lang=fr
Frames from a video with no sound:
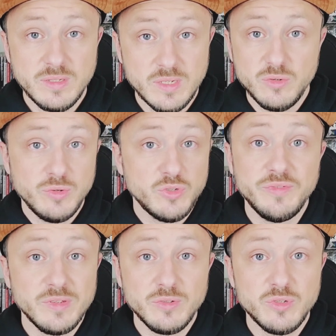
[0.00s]
c'est celui que je
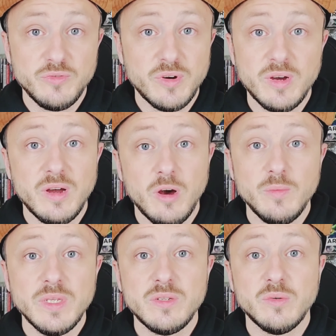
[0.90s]
viens de recevoir, en
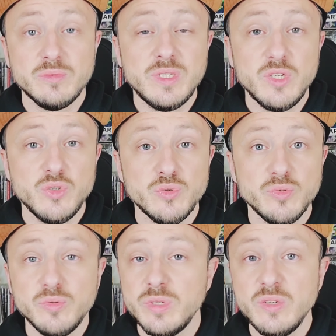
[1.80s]
mettant des
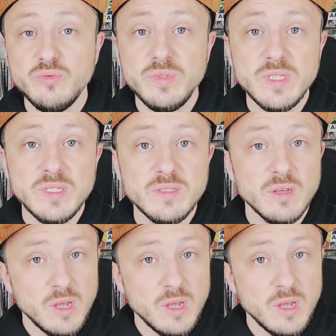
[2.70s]
jeux, des goodies,